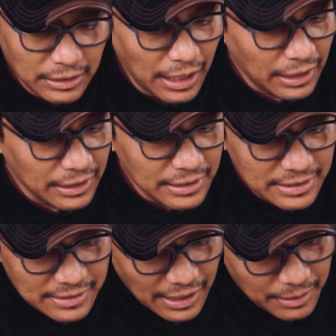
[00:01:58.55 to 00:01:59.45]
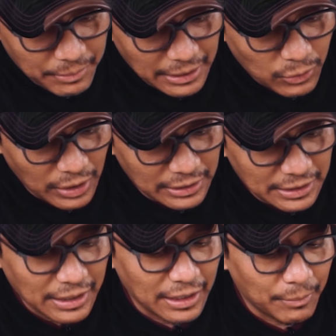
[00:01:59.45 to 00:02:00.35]
dari desain build quality
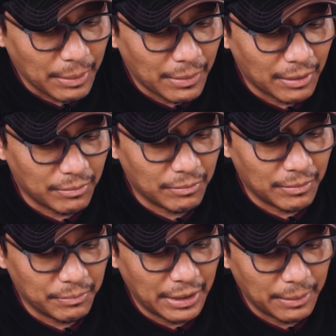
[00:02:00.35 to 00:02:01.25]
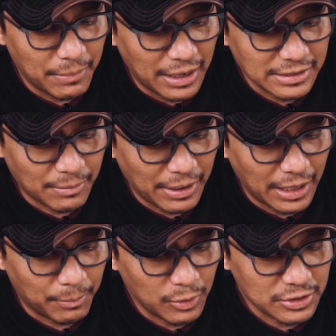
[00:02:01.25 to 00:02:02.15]
karena memang mirip banget sama
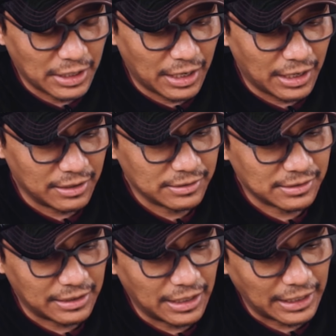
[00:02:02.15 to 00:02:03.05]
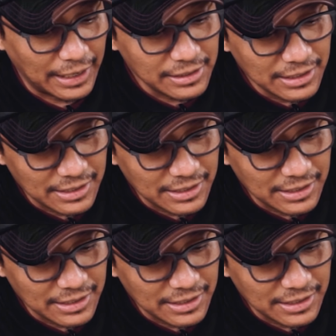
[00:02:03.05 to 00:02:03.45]
AirPods ya standar aja